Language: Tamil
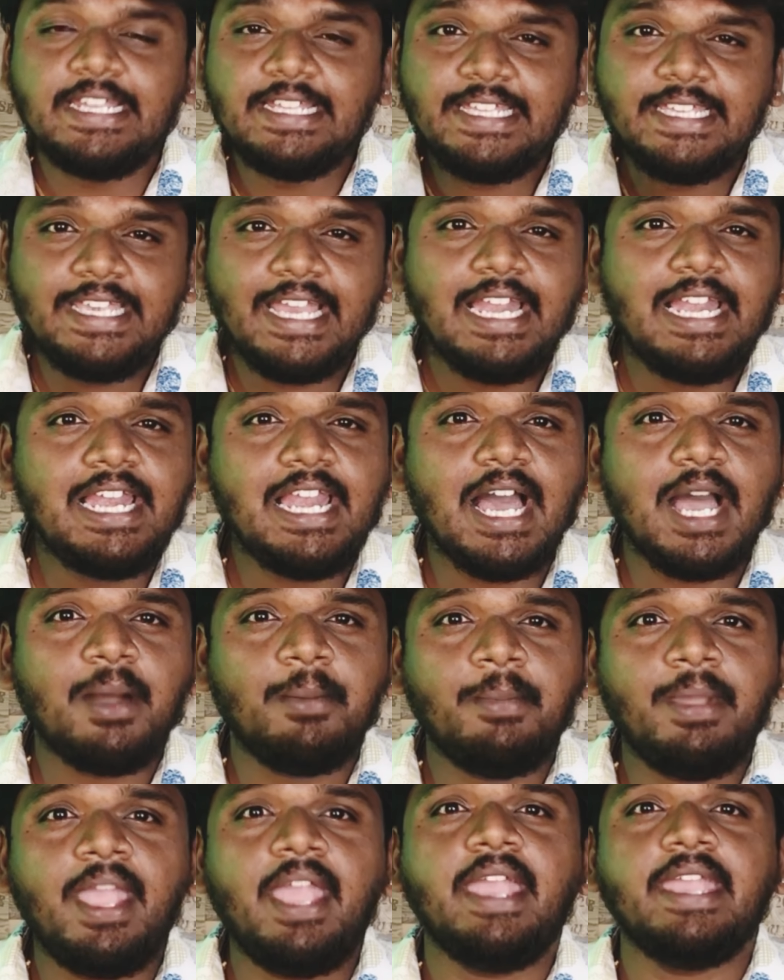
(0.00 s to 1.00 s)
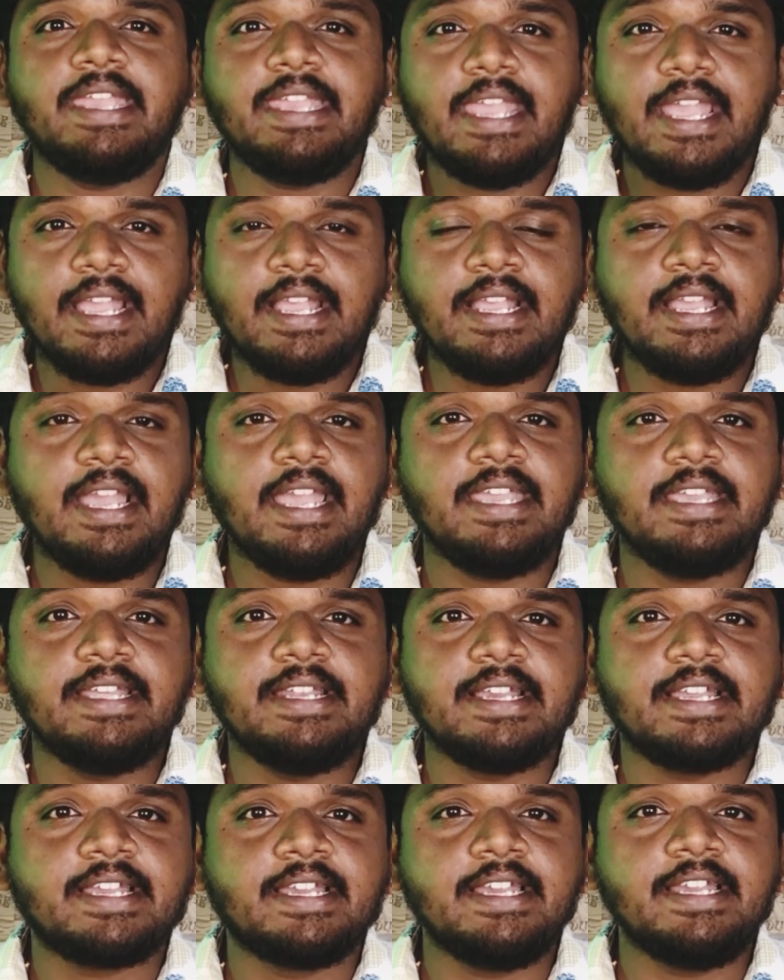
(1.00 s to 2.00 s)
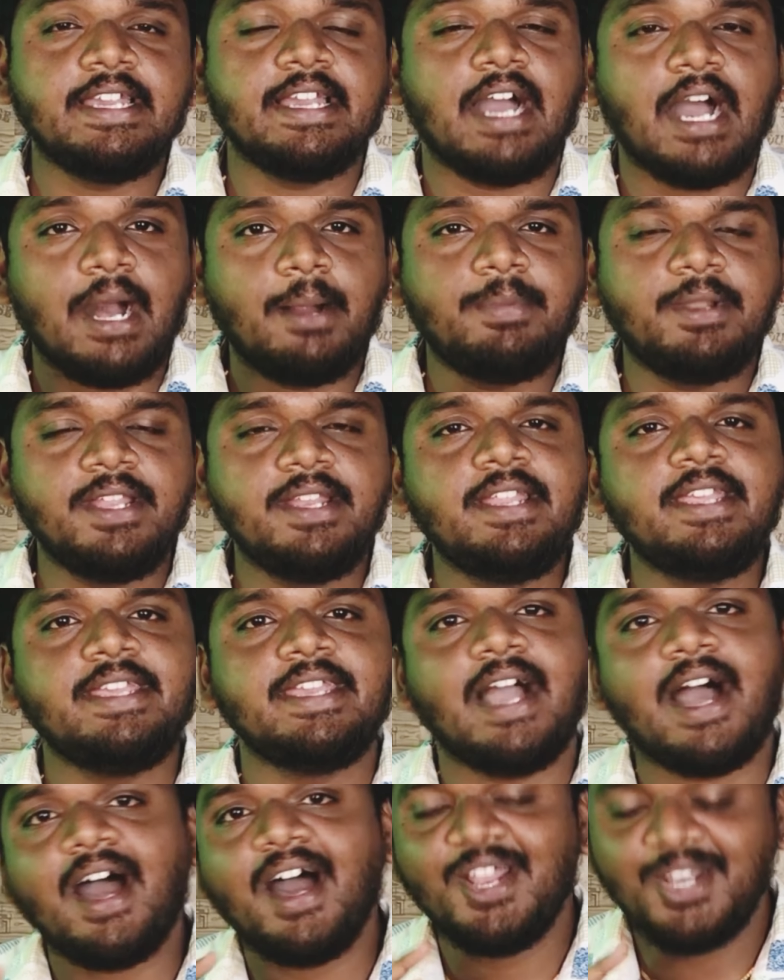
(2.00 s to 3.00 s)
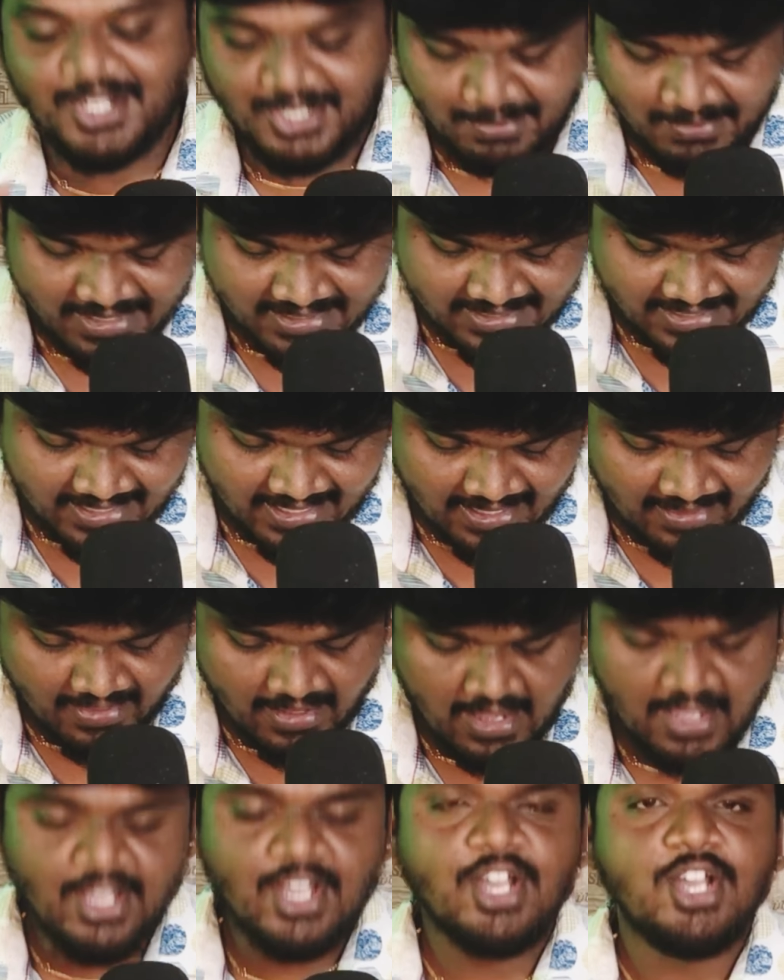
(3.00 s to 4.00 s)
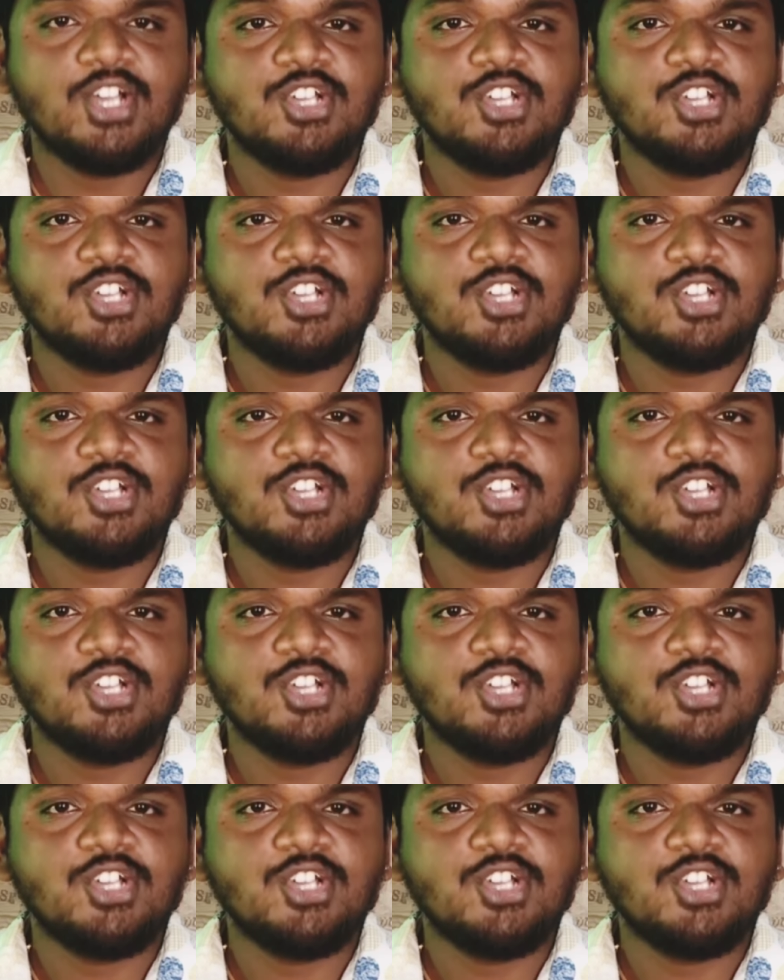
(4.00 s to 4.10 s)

இது எல்லாமே எங்க இருக்கு அப்படின்னு யாருக்குமே தெரியாதான்